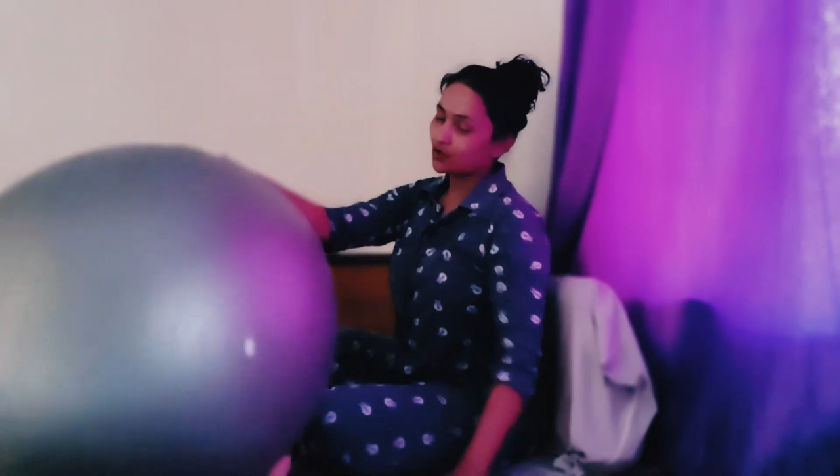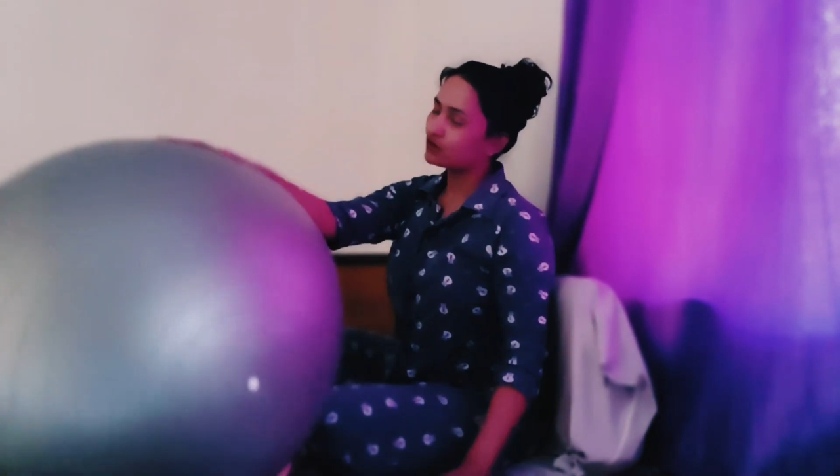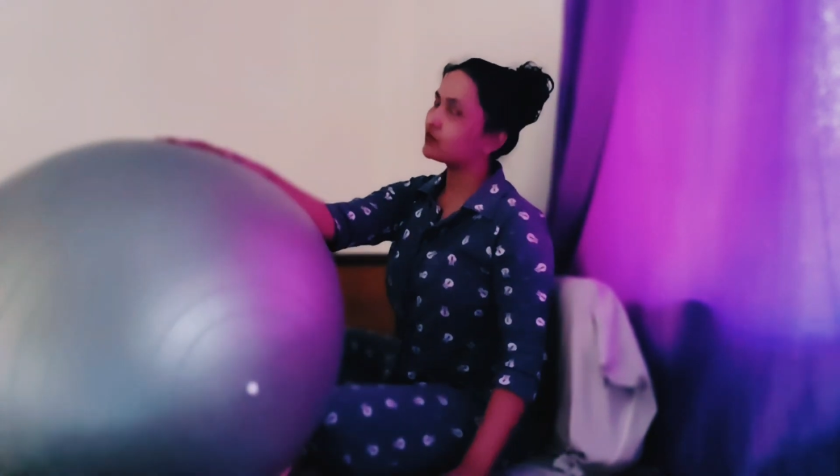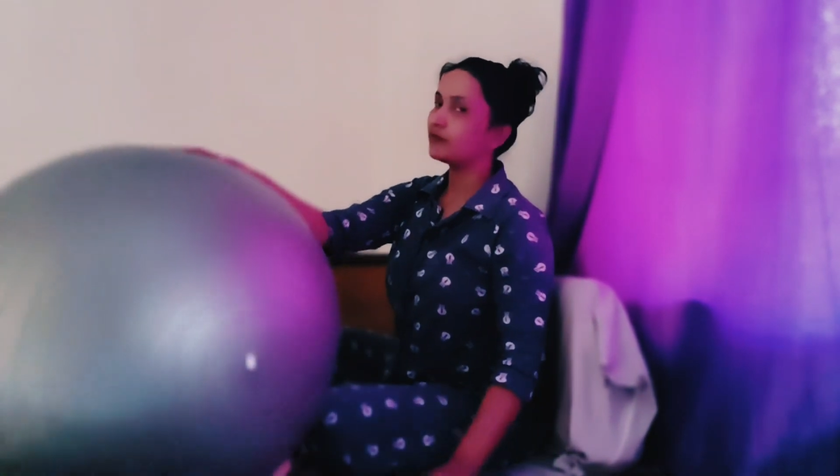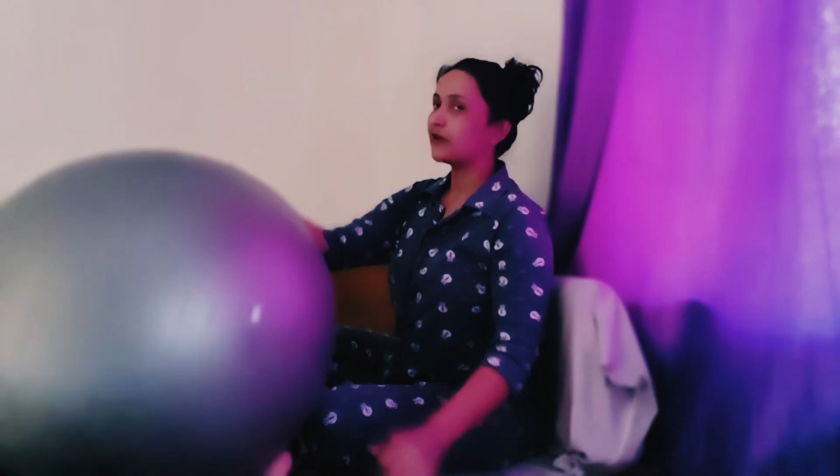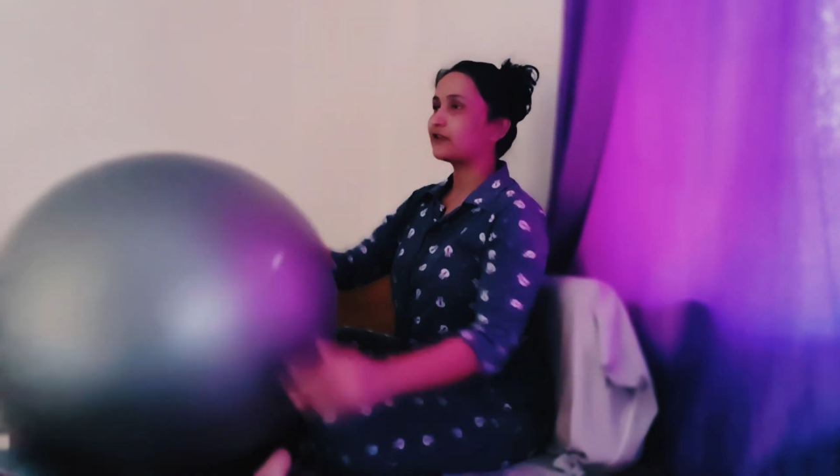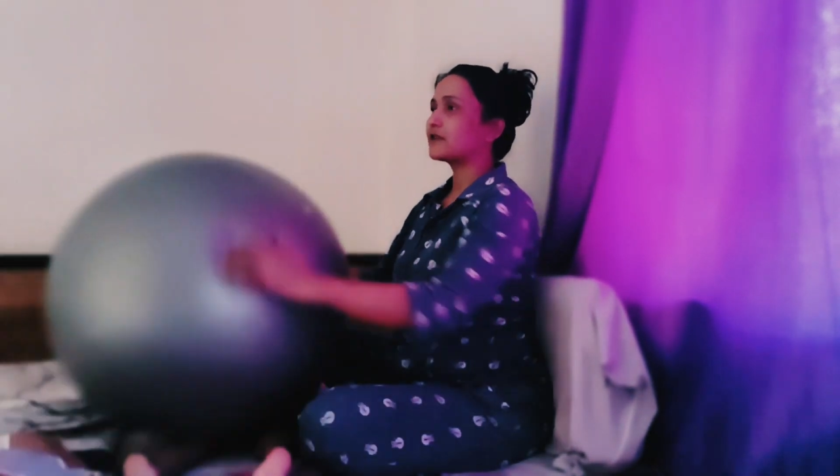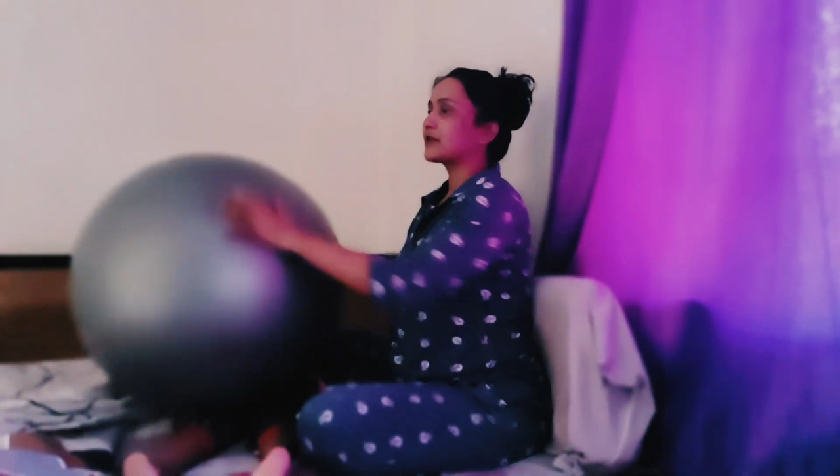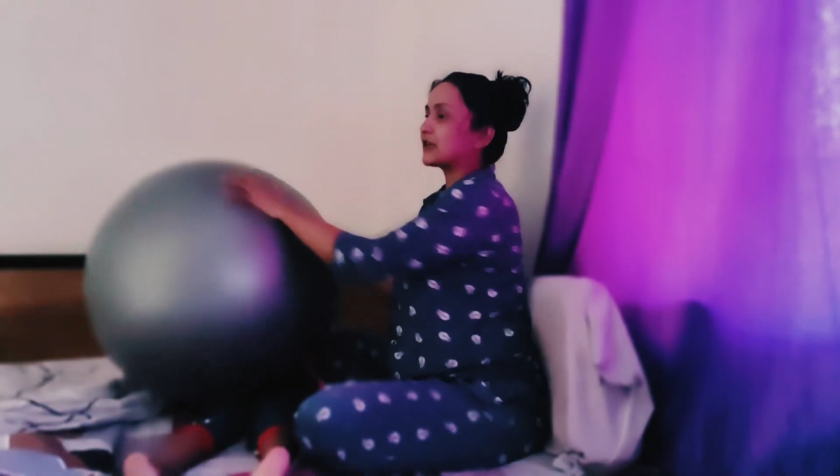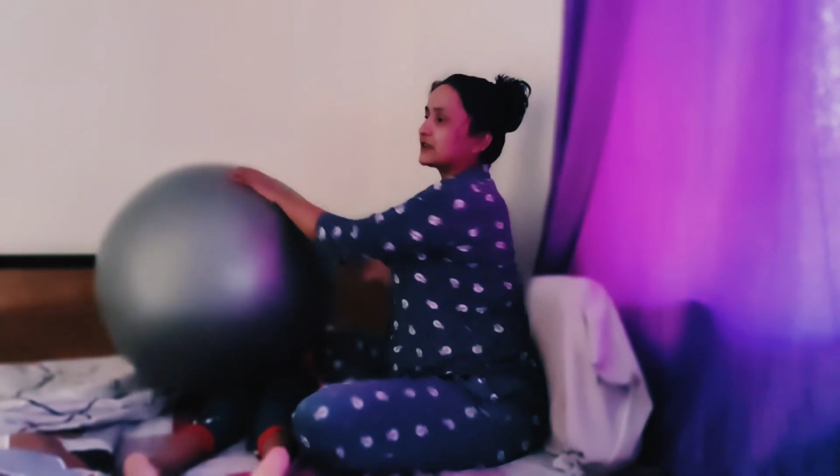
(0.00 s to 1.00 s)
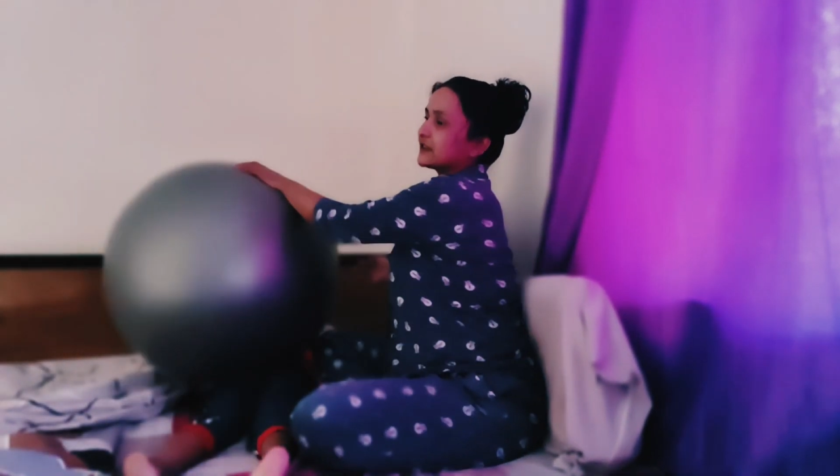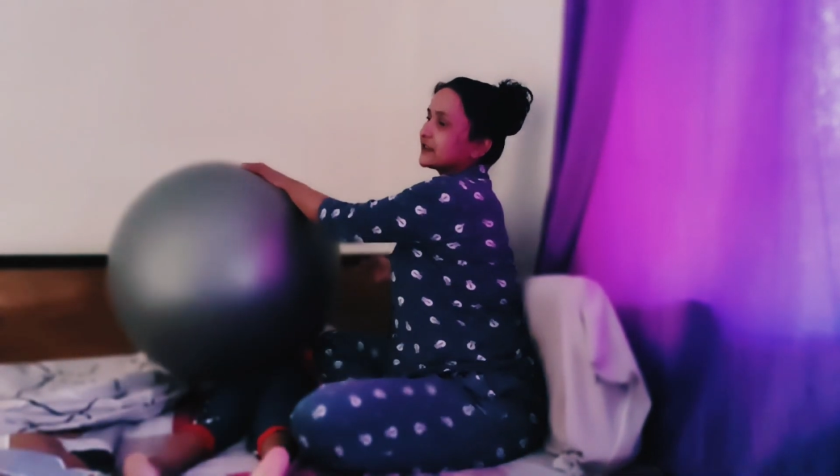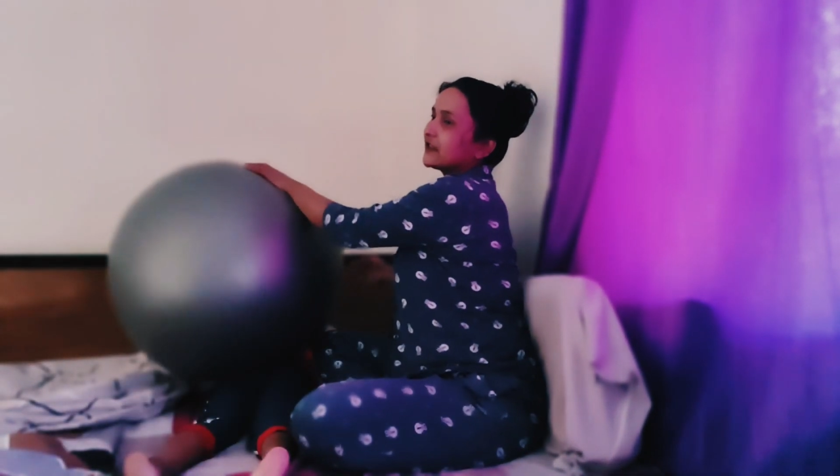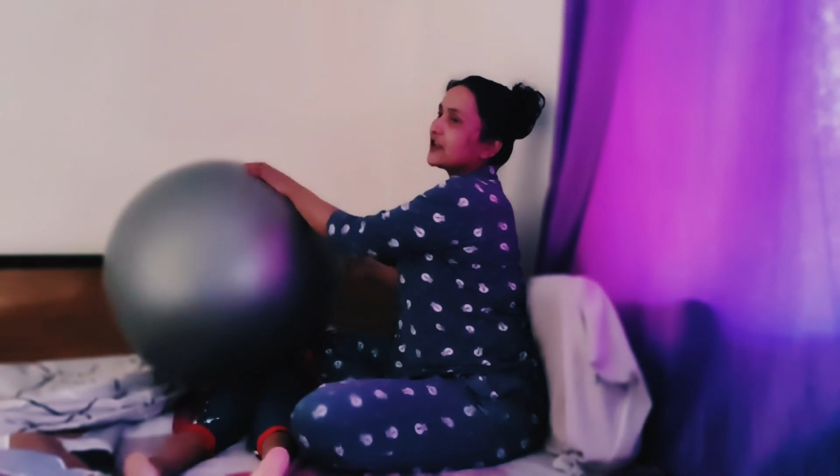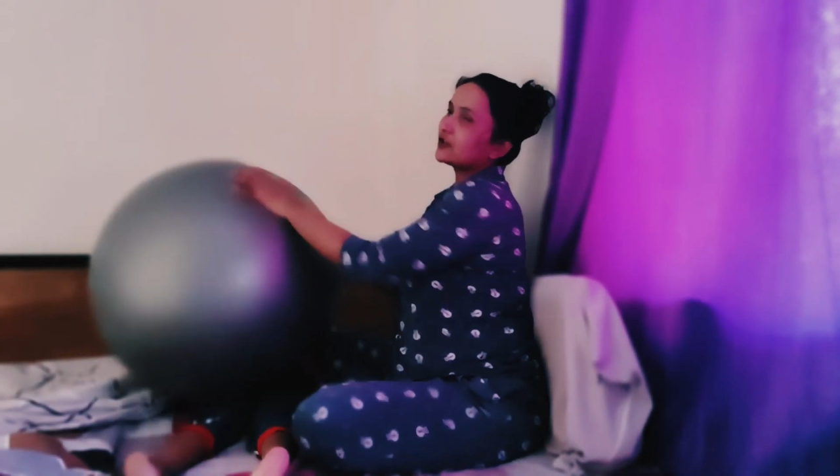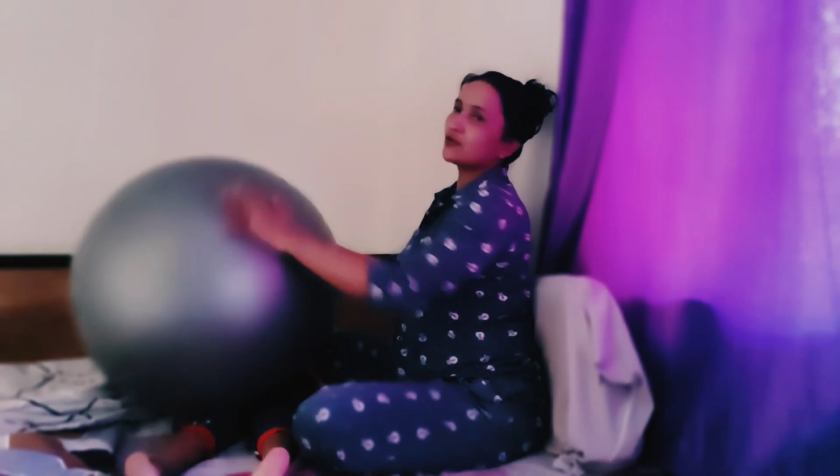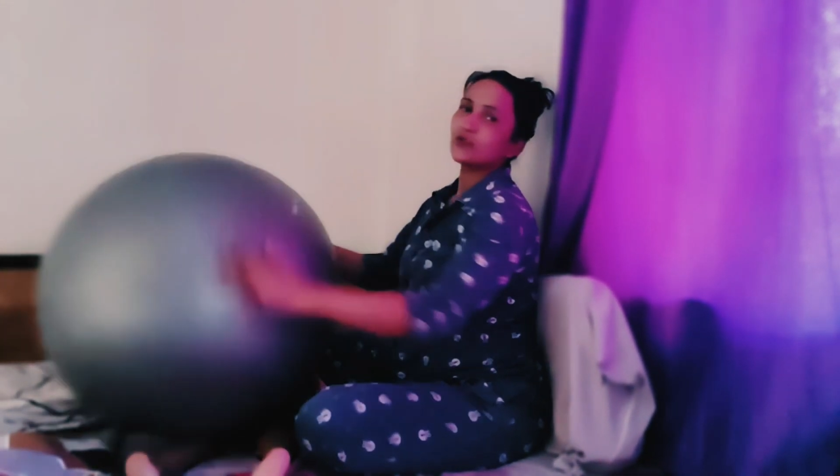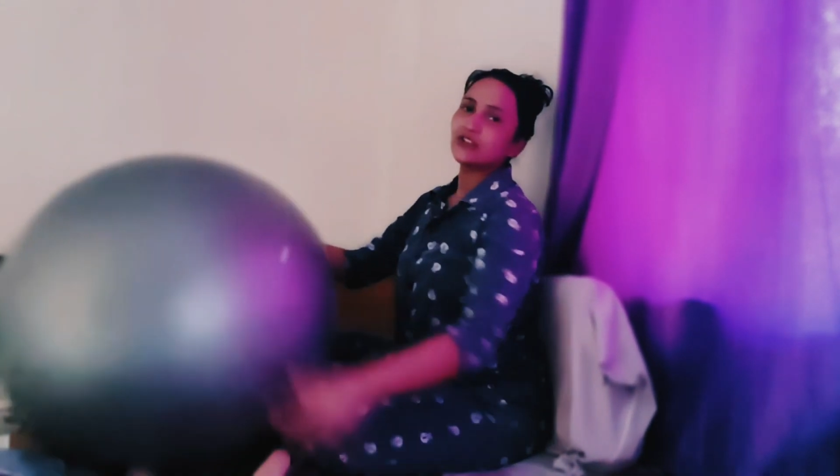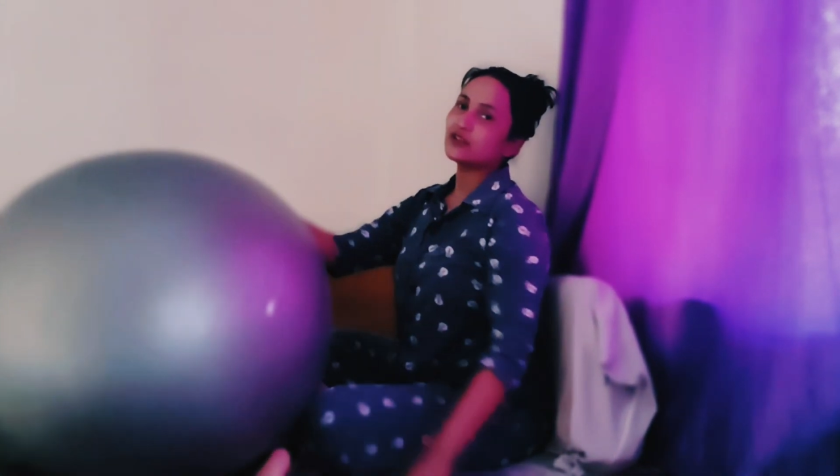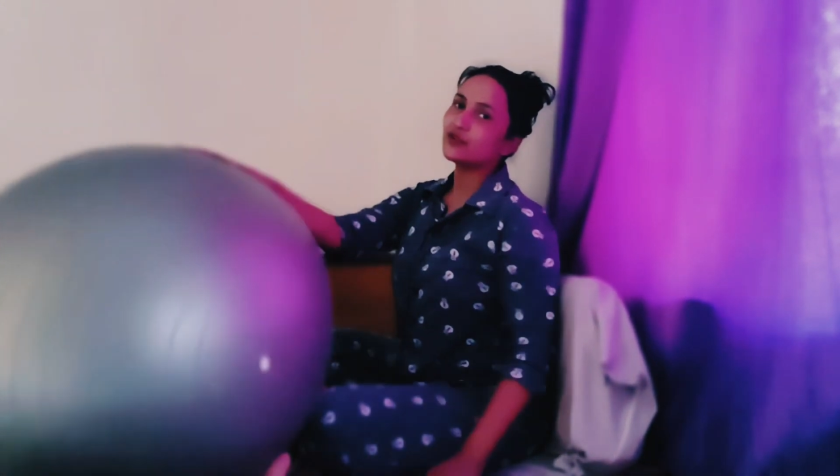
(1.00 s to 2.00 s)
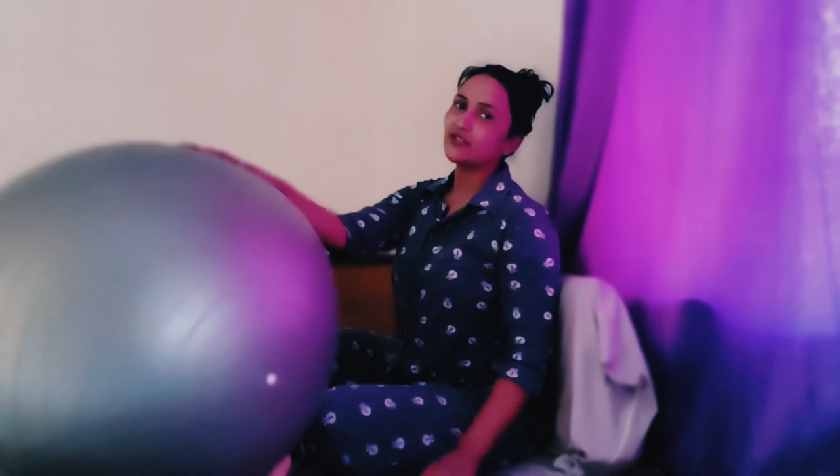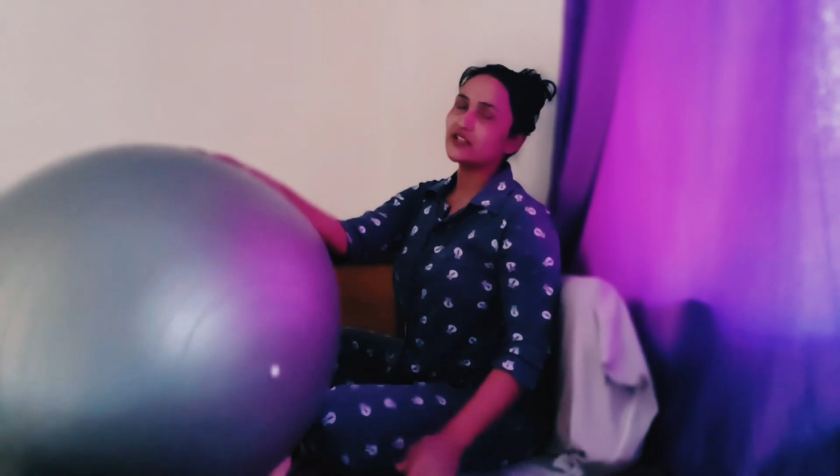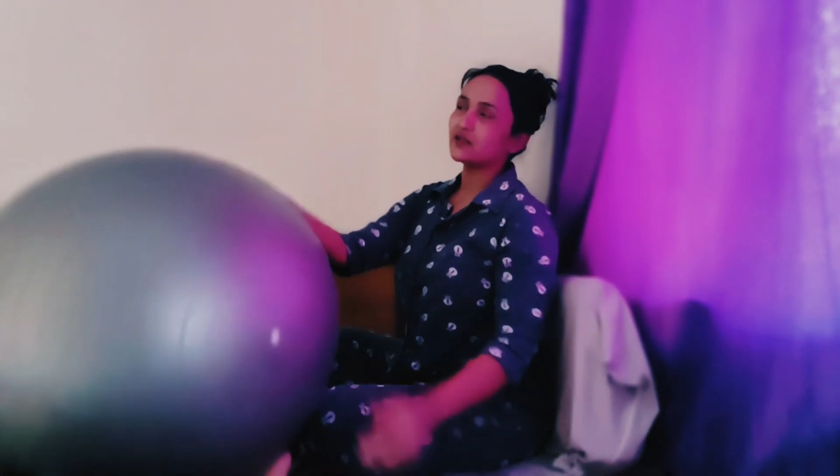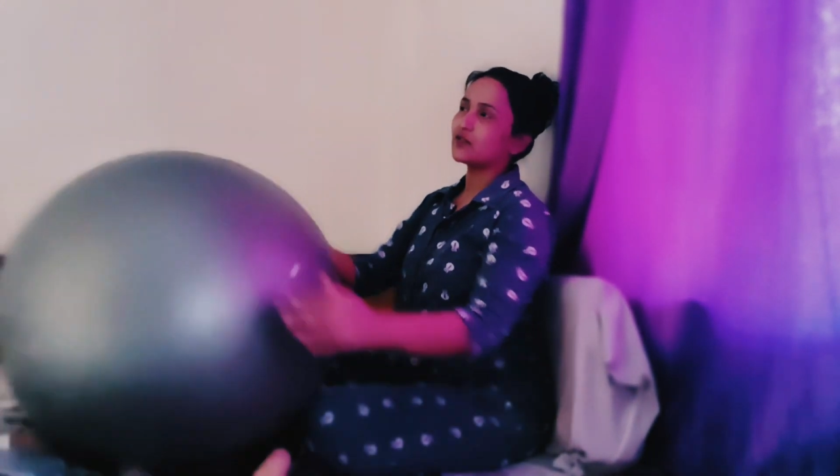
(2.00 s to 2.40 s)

उसको बेहतर बनाते हैं तो ओ के थ्रू यही सब